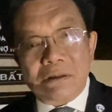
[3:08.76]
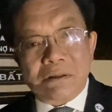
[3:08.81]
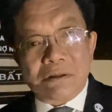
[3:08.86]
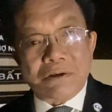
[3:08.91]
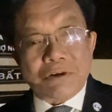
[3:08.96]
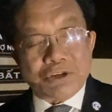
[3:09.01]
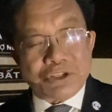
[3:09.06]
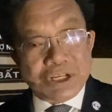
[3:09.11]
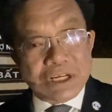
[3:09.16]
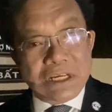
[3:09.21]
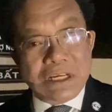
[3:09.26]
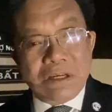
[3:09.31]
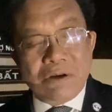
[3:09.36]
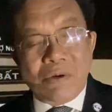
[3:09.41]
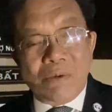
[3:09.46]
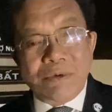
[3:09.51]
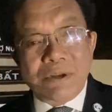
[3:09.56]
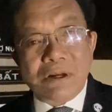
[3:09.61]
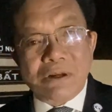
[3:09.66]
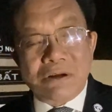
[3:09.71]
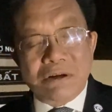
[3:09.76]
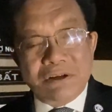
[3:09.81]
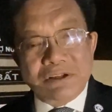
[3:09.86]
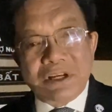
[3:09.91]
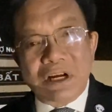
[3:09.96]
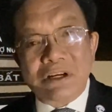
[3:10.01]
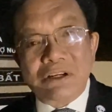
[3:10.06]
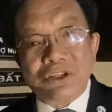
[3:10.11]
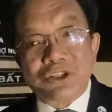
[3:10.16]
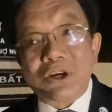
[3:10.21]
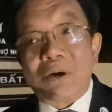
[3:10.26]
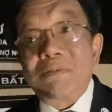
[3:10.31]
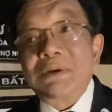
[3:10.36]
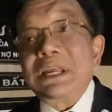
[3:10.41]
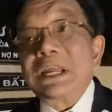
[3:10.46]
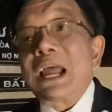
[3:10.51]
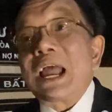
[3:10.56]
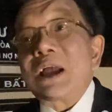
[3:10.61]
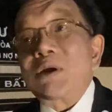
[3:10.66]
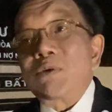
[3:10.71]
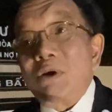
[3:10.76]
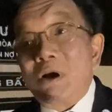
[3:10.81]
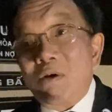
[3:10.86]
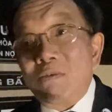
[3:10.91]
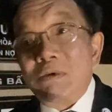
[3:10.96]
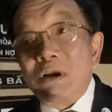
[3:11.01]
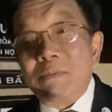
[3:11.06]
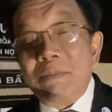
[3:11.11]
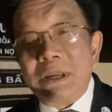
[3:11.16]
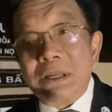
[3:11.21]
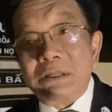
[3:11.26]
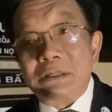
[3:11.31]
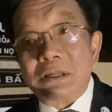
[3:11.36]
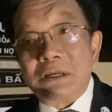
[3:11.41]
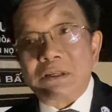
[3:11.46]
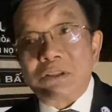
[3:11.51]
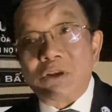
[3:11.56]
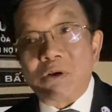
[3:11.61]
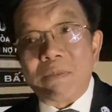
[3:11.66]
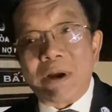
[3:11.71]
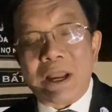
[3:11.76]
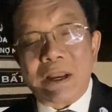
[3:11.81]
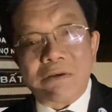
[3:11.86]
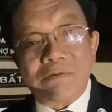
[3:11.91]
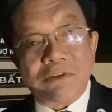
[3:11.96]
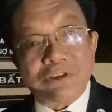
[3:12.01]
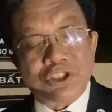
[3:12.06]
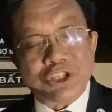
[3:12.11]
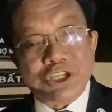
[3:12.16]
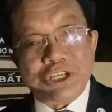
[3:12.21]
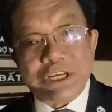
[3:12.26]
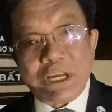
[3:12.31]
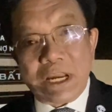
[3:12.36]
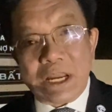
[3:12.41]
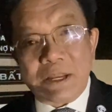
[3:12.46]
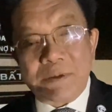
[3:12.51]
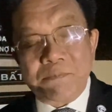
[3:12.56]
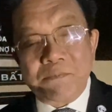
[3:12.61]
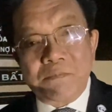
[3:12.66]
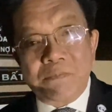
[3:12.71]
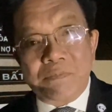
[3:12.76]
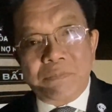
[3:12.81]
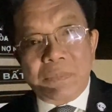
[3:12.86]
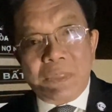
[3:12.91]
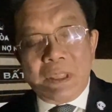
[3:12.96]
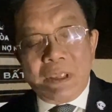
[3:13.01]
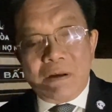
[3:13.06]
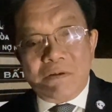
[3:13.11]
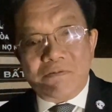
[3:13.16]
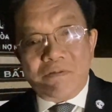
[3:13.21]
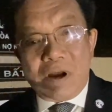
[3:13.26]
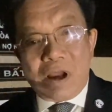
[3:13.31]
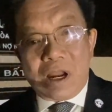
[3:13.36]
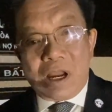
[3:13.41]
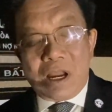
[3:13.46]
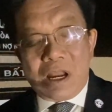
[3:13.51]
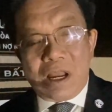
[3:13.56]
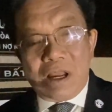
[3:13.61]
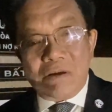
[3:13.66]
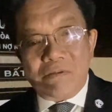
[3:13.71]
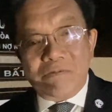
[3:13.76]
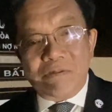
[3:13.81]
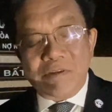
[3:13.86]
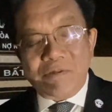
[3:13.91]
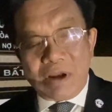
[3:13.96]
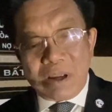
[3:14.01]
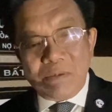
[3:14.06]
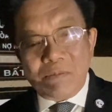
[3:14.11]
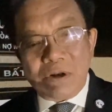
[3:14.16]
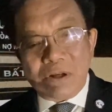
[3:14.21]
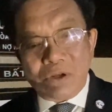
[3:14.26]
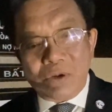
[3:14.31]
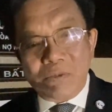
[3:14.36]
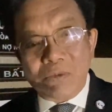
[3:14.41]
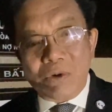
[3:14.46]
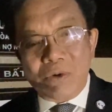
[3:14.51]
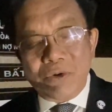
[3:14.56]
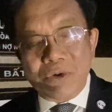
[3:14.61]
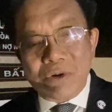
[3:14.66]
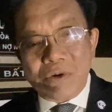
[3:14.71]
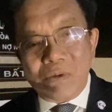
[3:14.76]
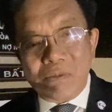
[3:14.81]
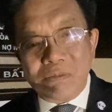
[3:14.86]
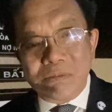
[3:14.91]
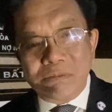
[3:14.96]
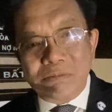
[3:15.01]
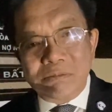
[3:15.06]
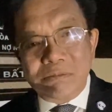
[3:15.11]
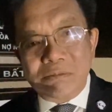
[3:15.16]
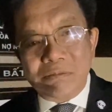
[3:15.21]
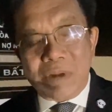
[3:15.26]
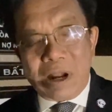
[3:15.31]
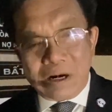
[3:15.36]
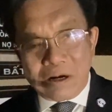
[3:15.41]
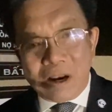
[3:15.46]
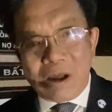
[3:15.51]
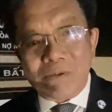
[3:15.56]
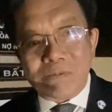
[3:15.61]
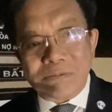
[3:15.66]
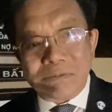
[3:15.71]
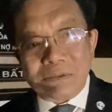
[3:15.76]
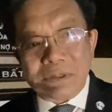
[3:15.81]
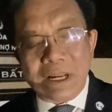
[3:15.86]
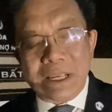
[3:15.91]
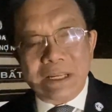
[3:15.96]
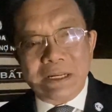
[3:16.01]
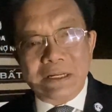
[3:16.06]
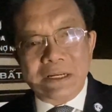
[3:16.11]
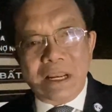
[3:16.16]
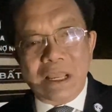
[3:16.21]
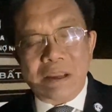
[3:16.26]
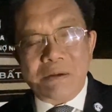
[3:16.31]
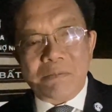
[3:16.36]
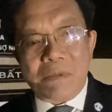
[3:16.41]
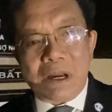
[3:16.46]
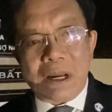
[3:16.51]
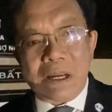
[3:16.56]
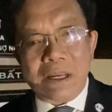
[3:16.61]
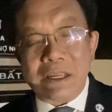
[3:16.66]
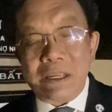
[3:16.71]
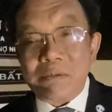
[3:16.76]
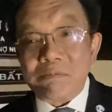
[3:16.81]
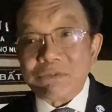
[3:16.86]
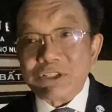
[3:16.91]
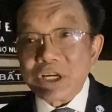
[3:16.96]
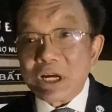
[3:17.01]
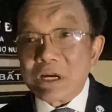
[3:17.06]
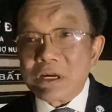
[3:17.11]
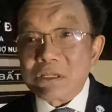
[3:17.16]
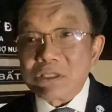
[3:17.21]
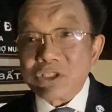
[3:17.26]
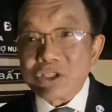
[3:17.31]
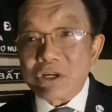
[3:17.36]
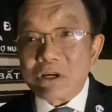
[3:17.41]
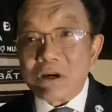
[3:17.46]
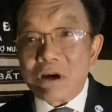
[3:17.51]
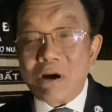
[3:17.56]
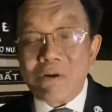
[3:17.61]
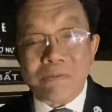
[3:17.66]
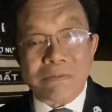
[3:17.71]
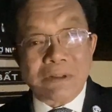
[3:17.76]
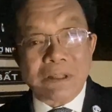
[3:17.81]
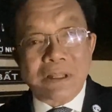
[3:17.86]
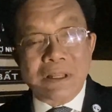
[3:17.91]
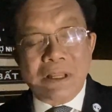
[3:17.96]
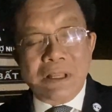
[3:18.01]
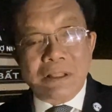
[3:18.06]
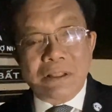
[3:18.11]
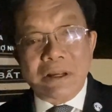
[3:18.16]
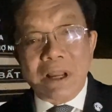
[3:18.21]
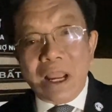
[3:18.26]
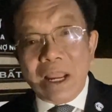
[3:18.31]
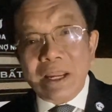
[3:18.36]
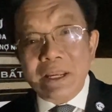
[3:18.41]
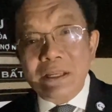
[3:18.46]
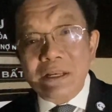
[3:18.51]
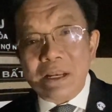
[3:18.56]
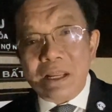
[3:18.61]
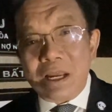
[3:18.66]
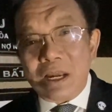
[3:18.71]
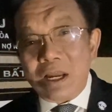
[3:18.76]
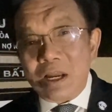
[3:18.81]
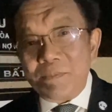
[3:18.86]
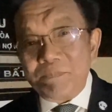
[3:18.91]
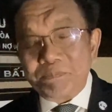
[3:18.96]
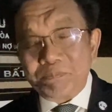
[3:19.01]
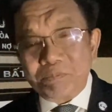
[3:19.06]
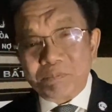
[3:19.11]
cử tri cũng như là cư dân trong địa hạt của ông ở bên tiểu bang Virginia. Và vì vậy mà chúng tôi cũng bằng lòng đến để mà yểm trợ cho ông. Thứ hai là